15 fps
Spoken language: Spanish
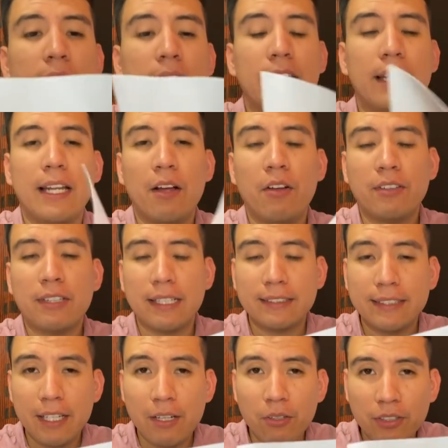Del lado
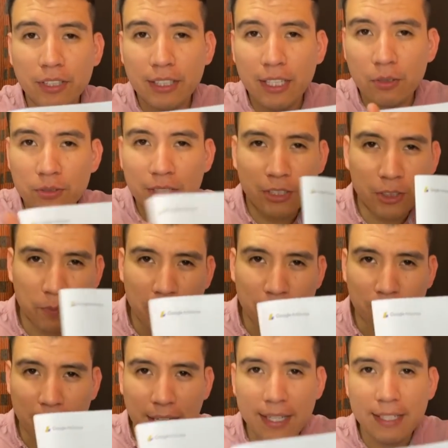trasero tiene algunos datos
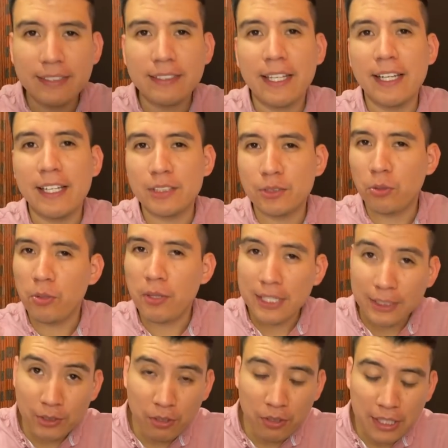personales, que es tu
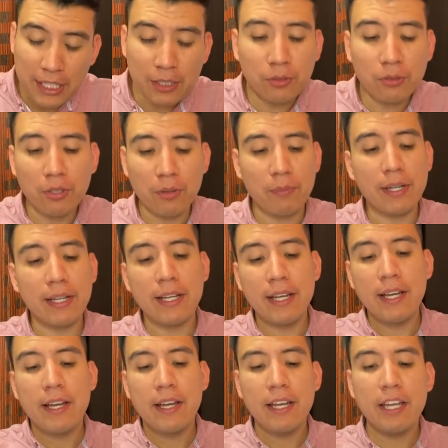dirección y tu nombre.
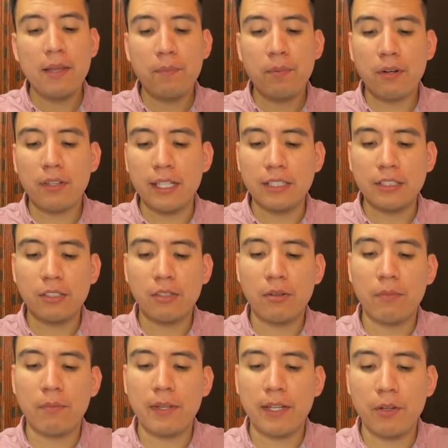Y por
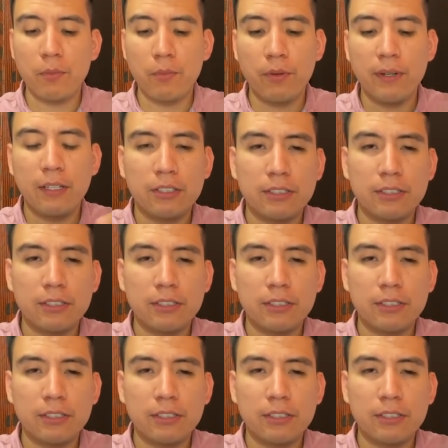dentro viene un bonito